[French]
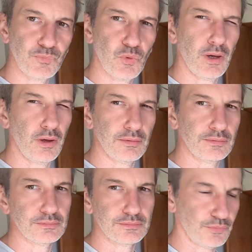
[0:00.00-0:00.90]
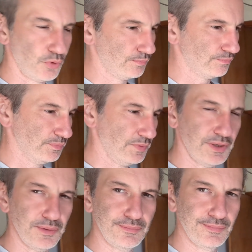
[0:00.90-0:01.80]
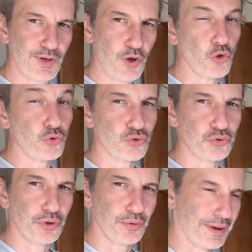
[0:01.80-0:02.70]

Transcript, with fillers: Ouais, bon, allez, en deux jours,